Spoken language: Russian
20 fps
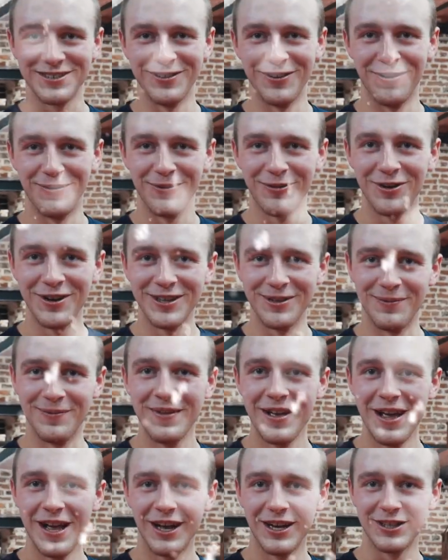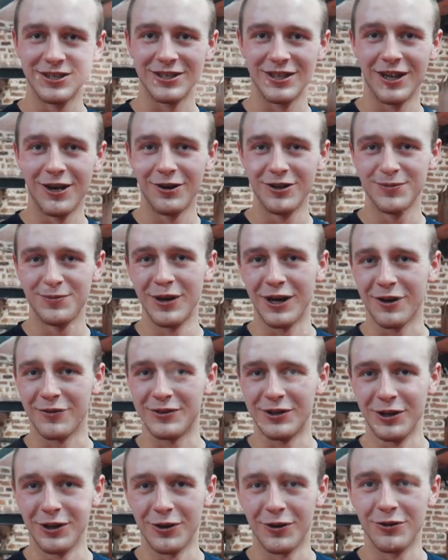с Новым годом, желаю успехов
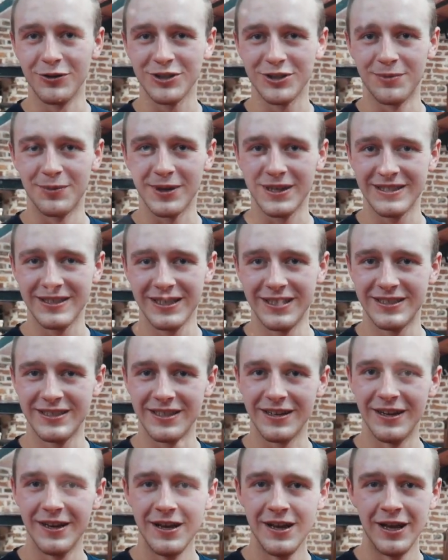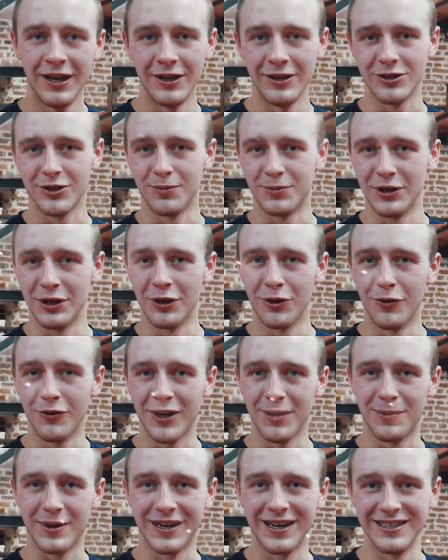в тренировочном процессе и чтобы
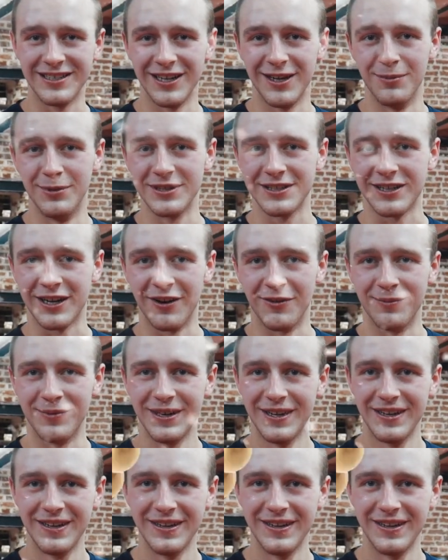тренировки проходили без травм.